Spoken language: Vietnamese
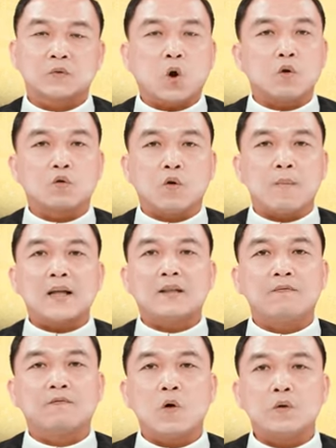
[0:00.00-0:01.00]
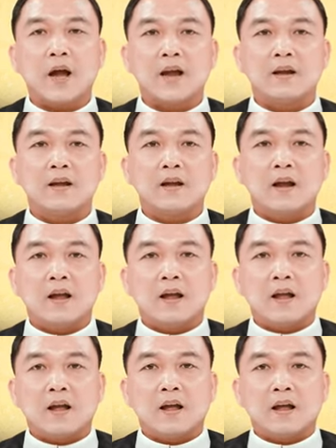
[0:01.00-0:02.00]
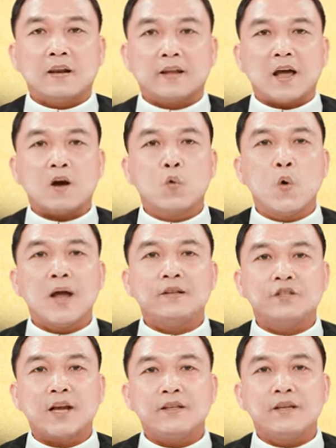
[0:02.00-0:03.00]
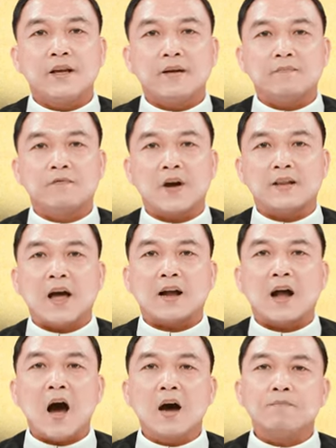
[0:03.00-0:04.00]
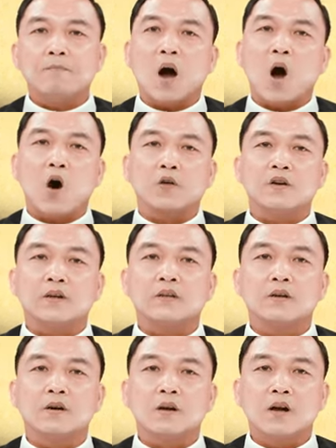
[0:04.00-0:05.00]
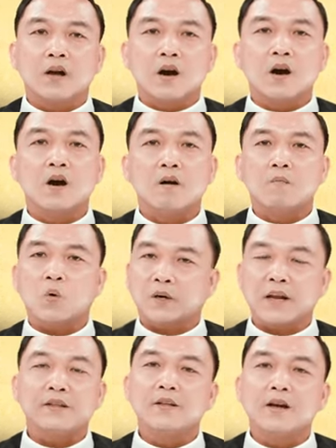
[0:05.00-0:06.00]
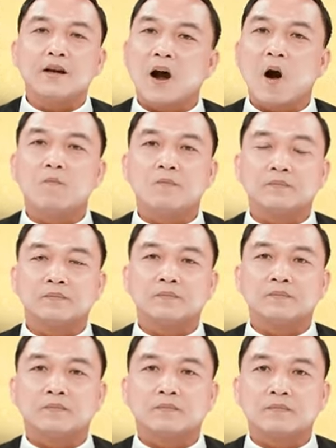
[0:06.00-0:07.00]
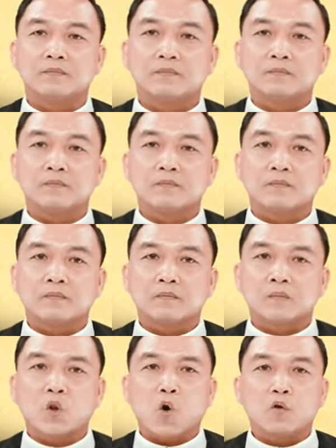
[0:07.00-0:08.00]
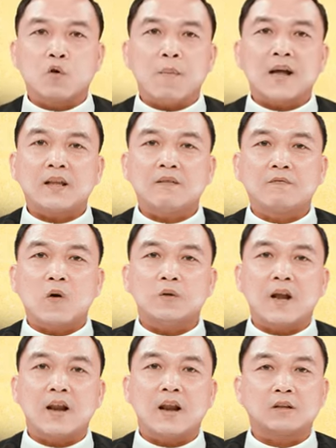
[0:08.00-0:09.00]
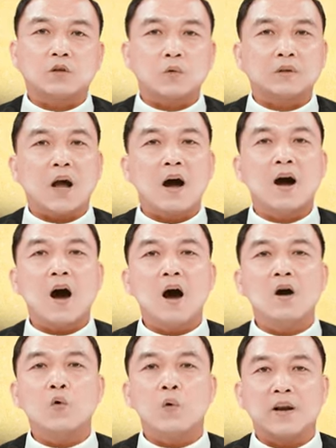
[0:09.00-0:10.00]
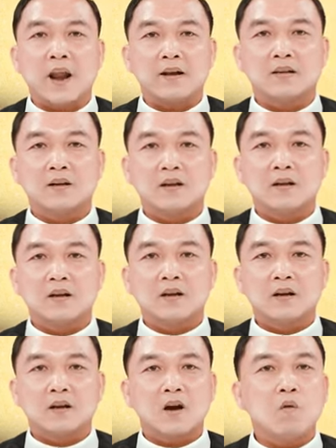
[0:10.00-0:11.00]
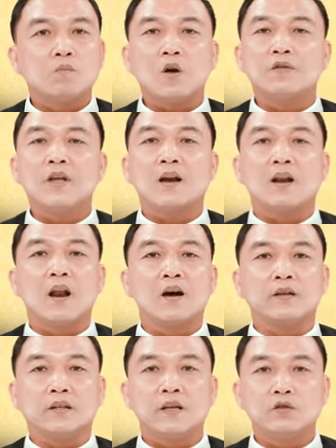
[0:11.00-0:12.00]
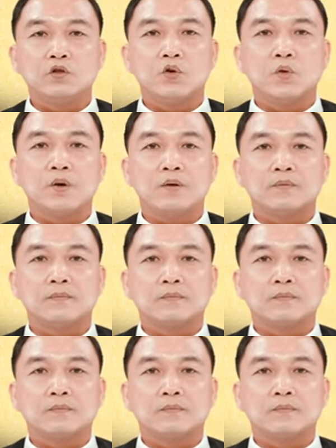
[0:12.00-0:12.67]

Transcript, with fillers: tội của ba thành phố này là đã quên trách nhiệm về đặc ân mà họ đã được hưởng một cách nhưng không tội của ba thành phố này là tội thờ ơ nguội lạnh không đón nhận lời thiên chúa